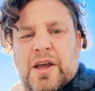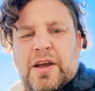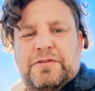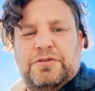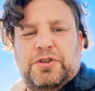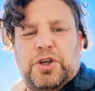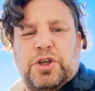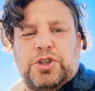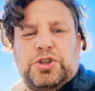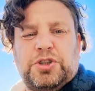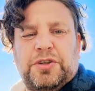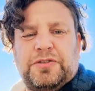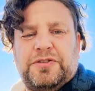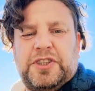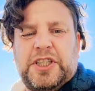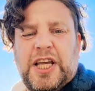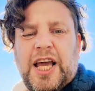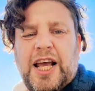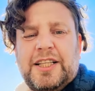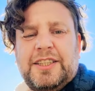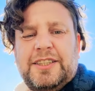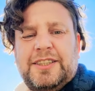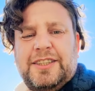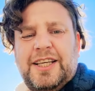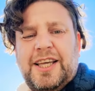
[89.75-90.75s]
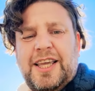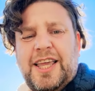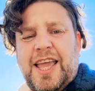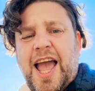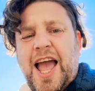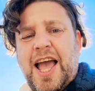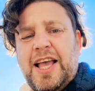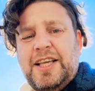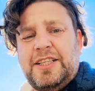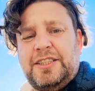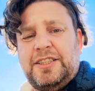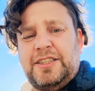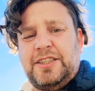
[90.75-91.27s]
Все, что в сердце
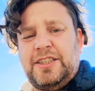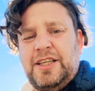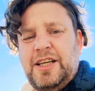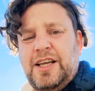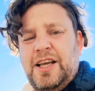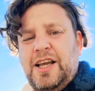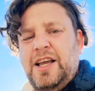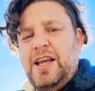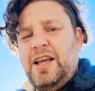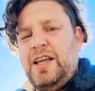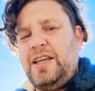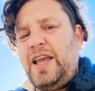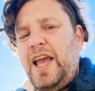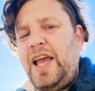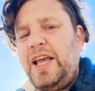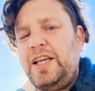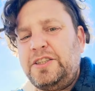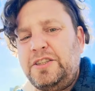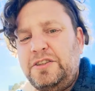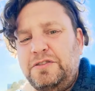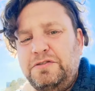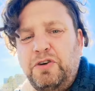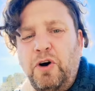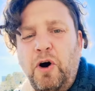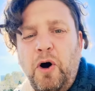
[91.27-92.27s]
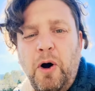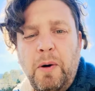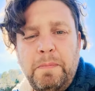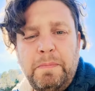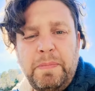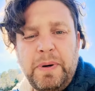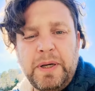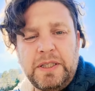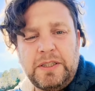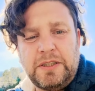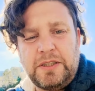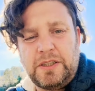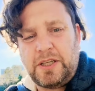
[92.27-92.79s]
есть, есть в
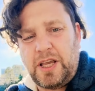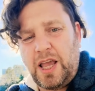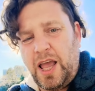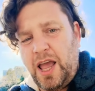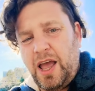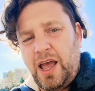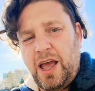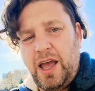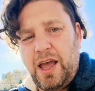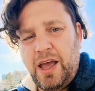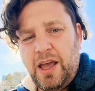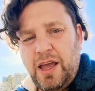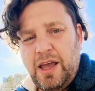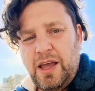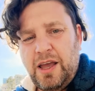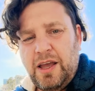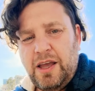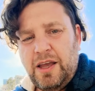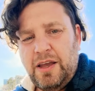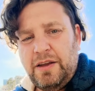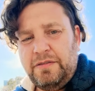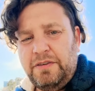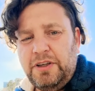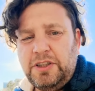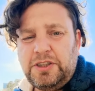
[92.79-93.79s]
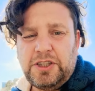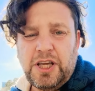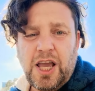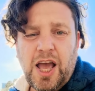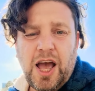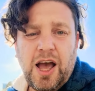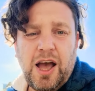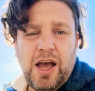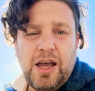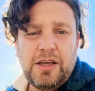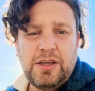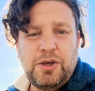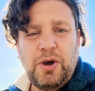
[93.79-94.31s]
опыте, ведь
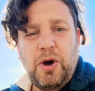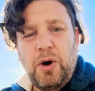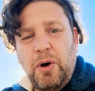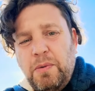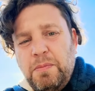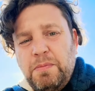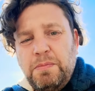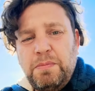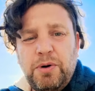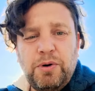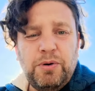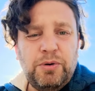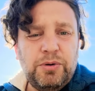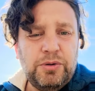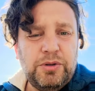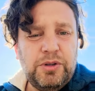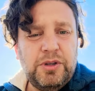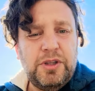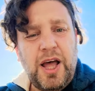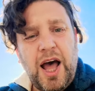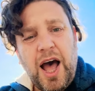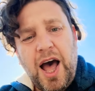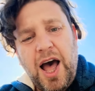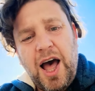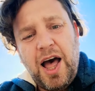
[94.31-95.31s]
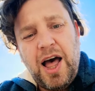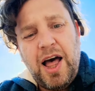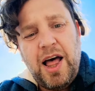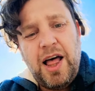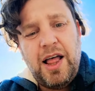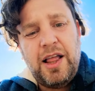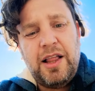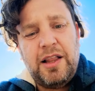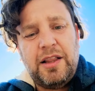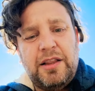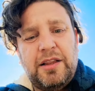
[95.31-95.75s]
я Йобуда.